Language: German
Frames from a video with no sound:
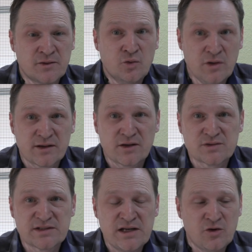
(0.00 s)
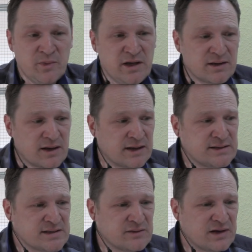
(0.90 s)
äh, 100.000 Kilometer hat
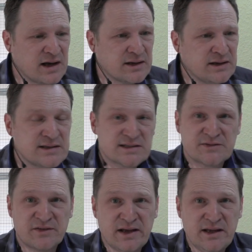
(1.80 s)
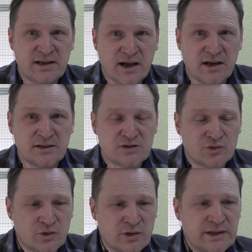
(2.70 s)
dieser Wagen in zwei Jahren
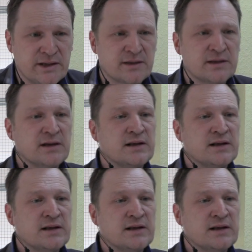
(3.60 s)
zurückgelegt.